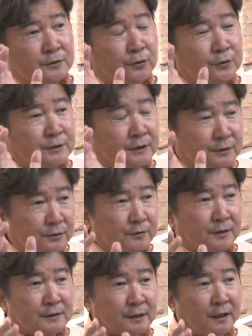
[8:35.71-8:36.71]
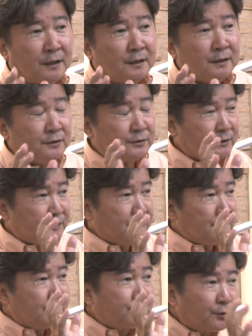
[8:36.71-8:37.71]
組織っていうかさ要するに
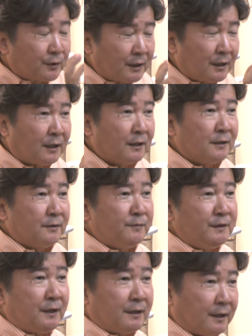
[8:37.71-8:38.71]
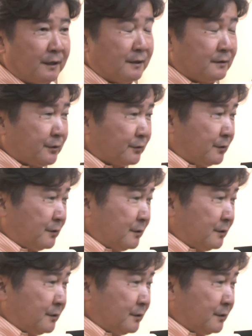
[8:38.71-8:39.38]
人から見てそ